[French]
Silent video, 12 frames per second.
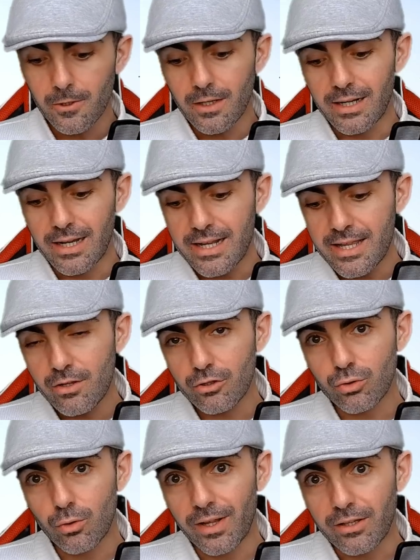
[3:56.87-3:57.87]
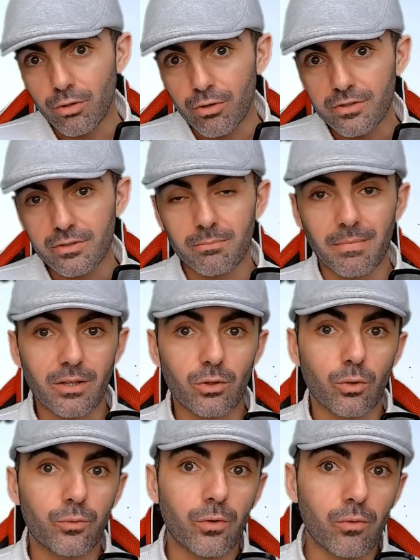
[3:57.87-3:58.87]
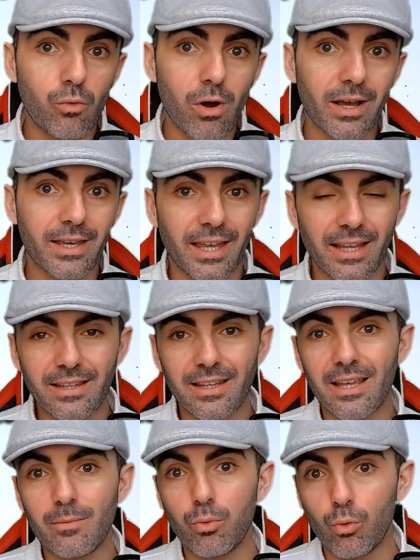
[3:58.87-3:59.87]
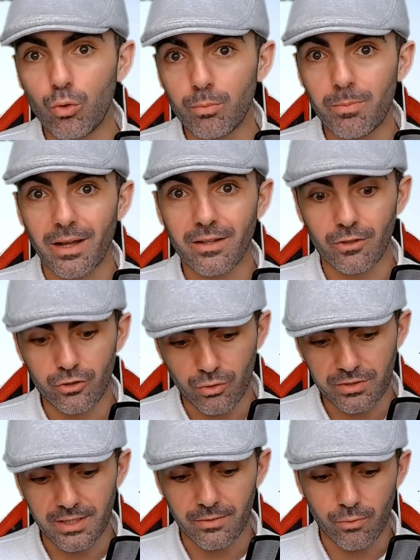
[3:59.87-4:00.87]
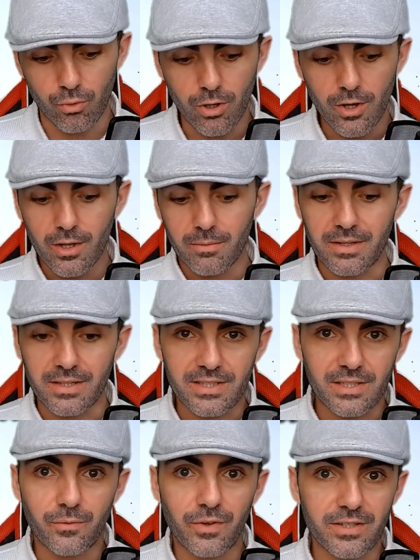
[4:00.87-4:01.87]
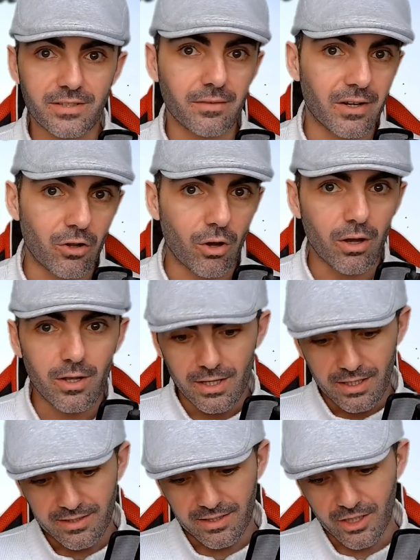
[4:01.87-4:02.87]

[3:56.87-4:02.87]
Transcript: Les lignes sont flatteuses. Maintenant, faut voir quinté, beaucoup de partants, ce que ça vaut. Mais s'il fait sa valeur, c'est